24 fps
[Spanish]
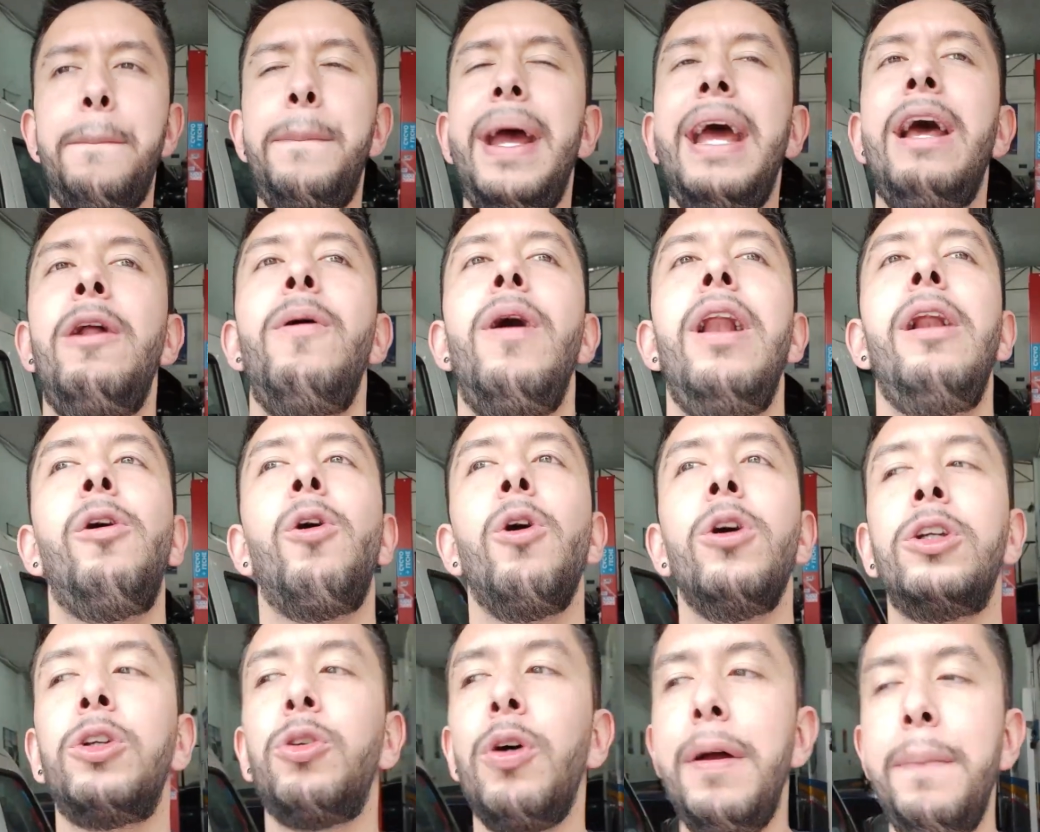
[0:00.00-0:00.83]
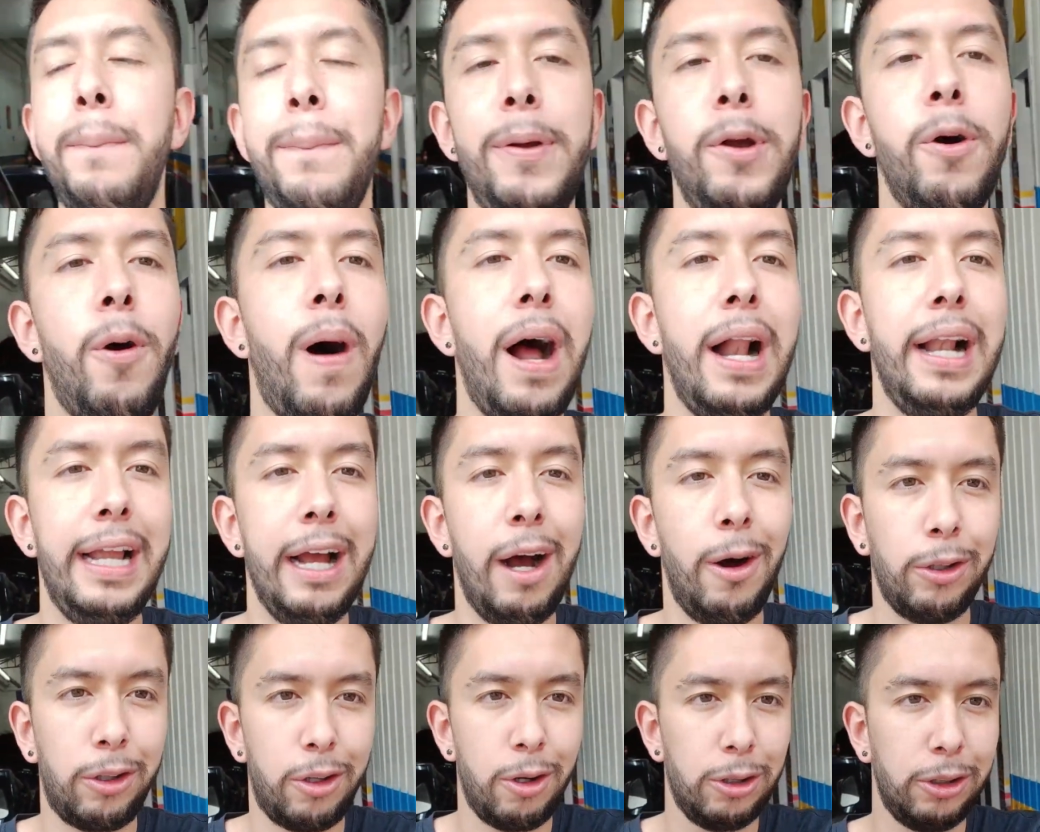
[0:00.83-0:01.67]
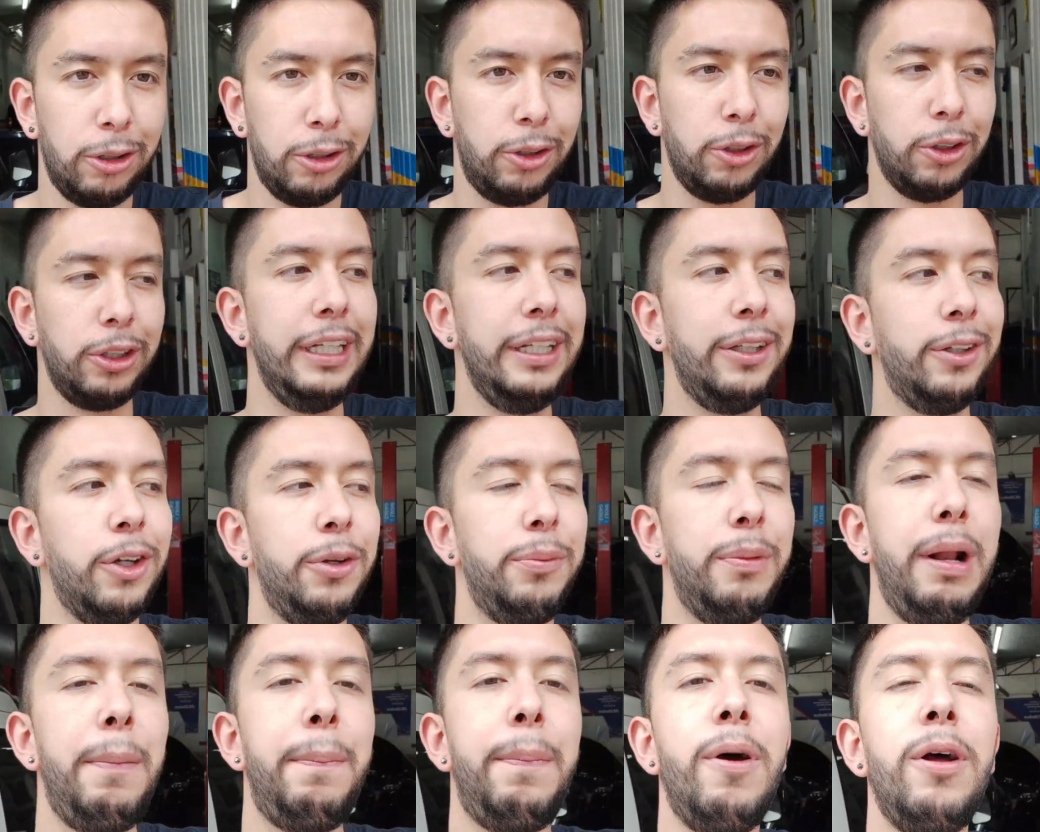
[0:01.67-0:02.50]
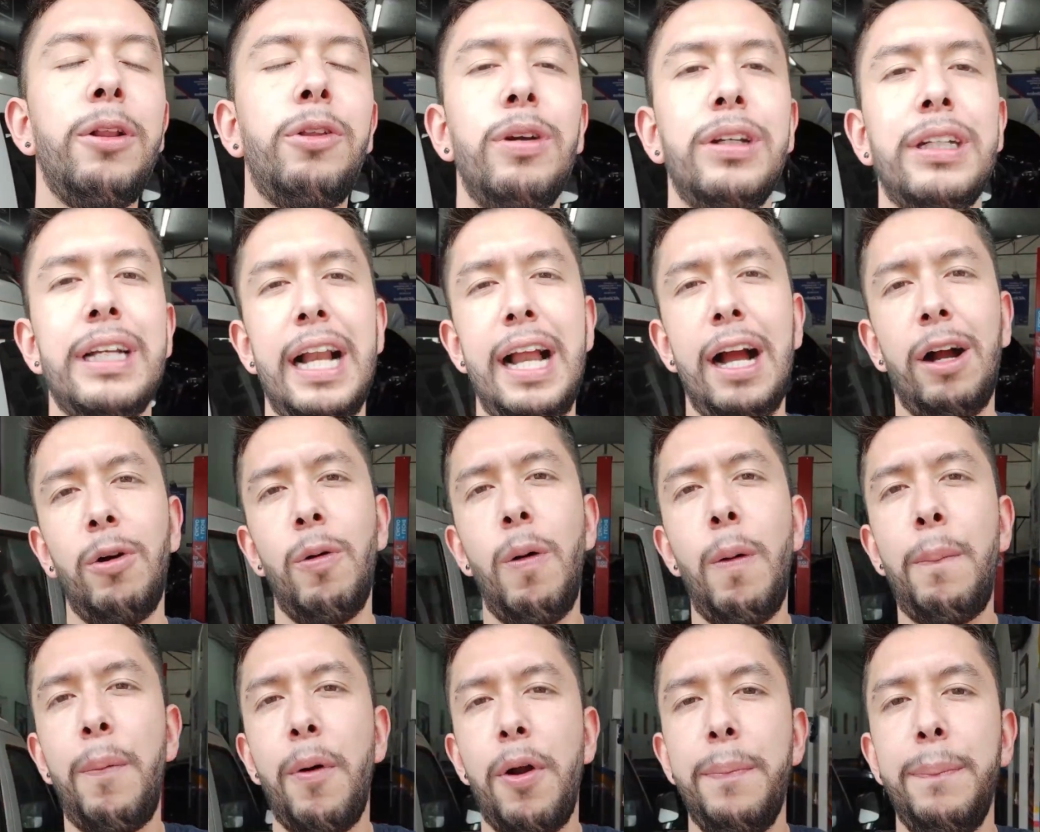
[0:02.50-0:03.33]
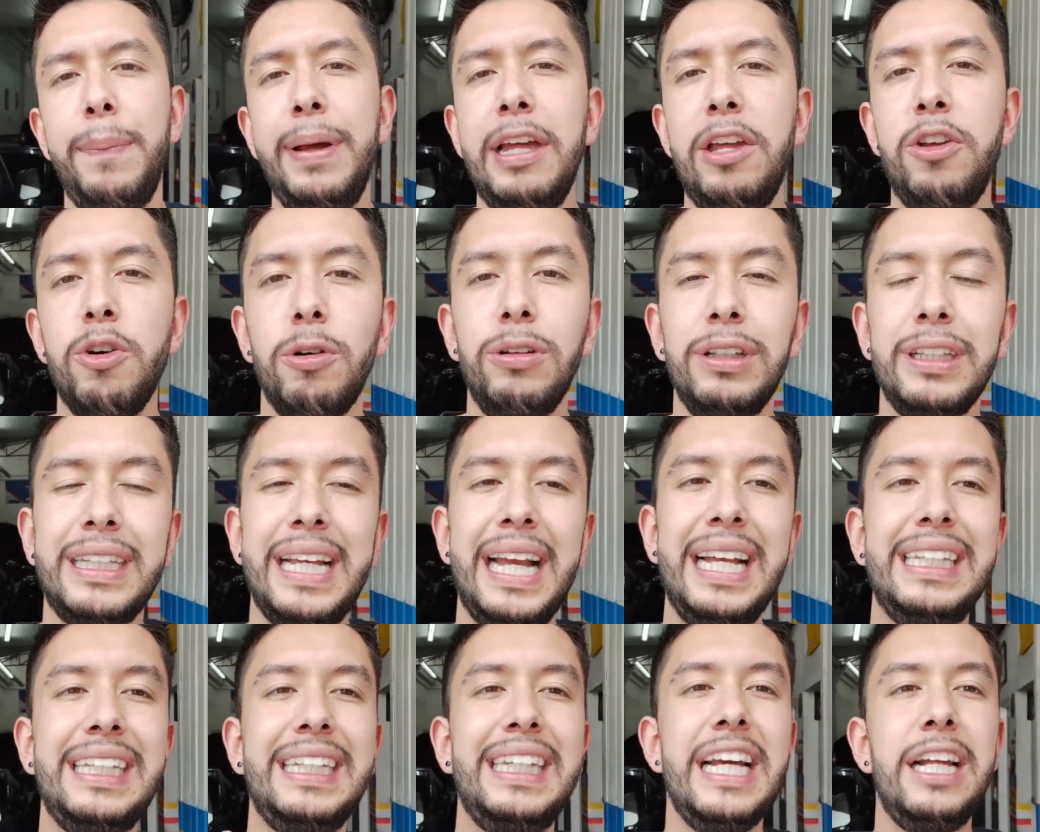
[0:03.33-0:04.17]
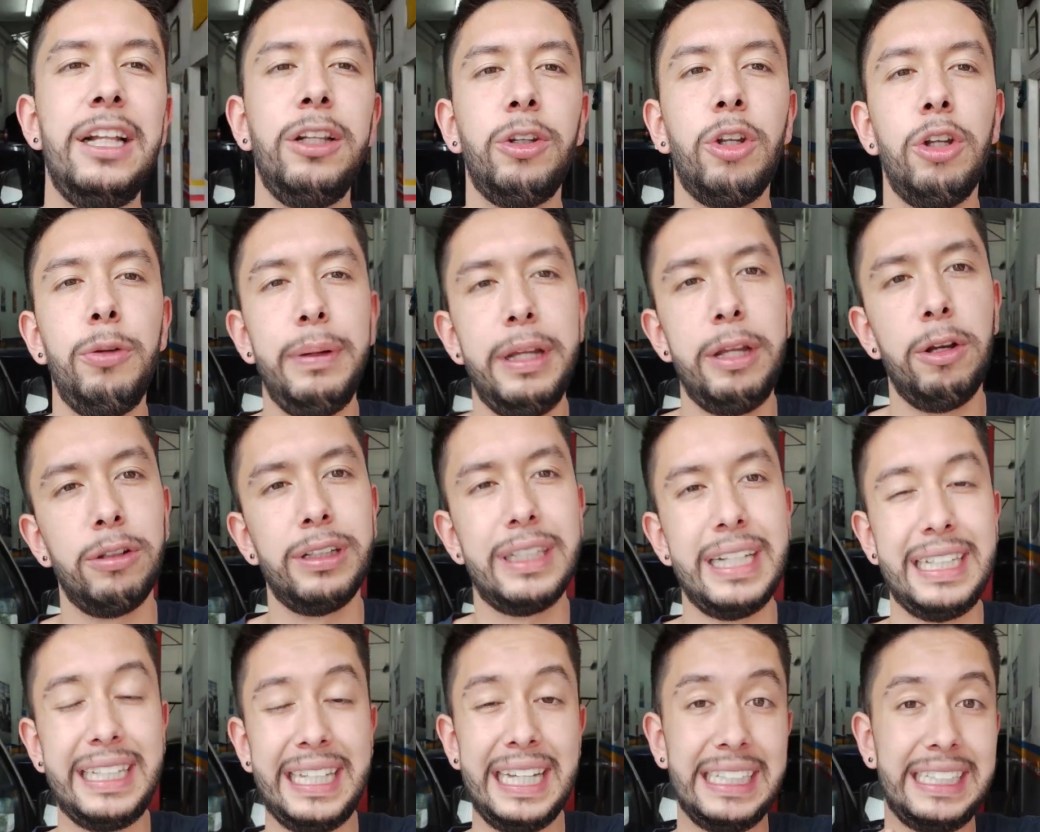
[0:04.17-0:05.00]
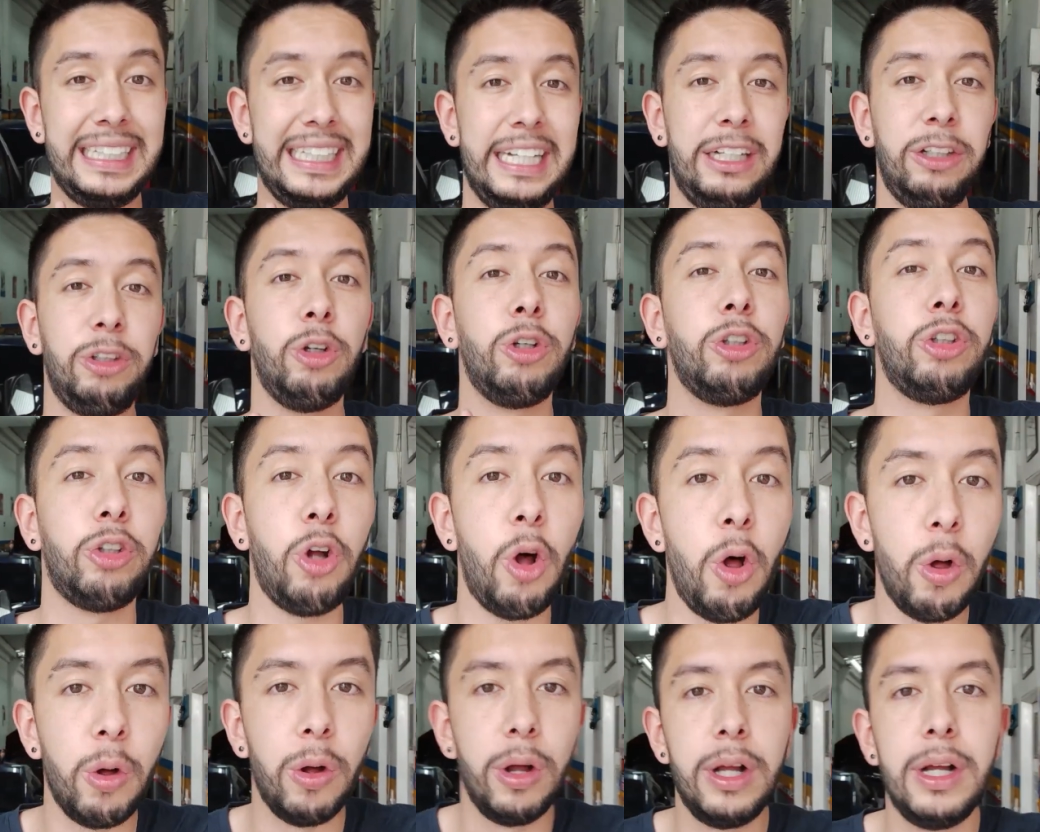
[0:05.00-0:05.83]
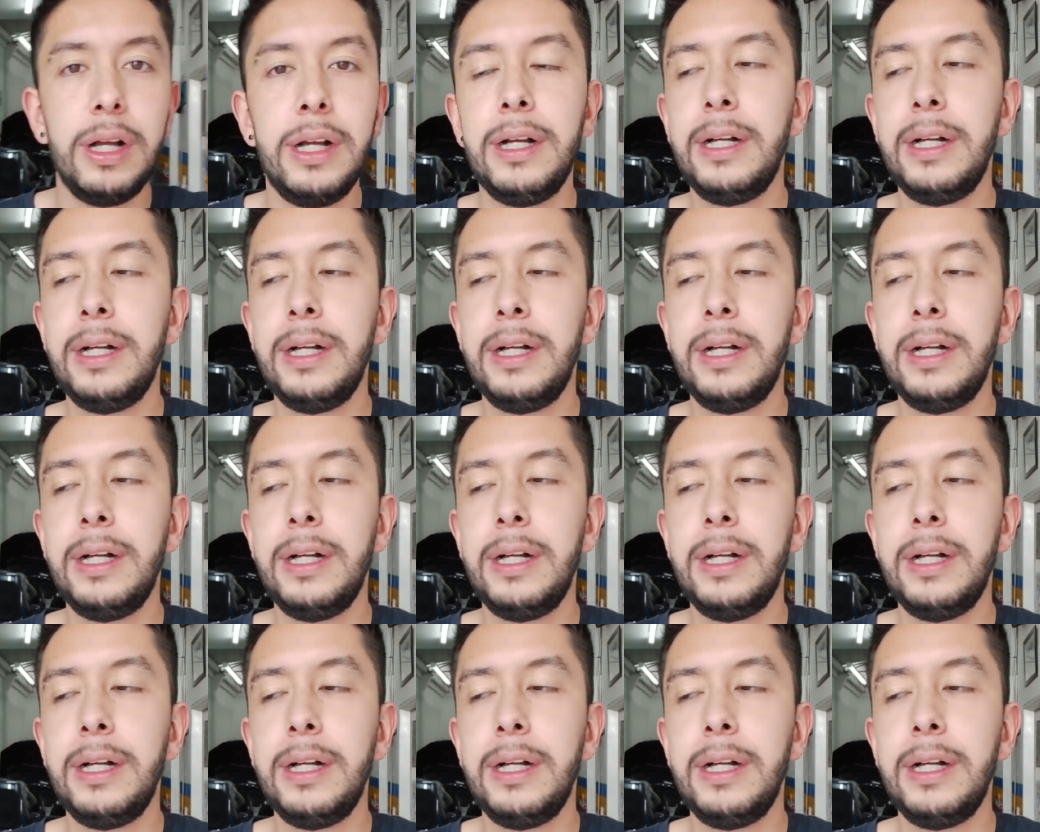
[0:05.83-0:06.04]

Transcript: pero el costo de envío valía otros 800 mil pesos, entonces salía como por 1.600.000, 1.700.000 todo.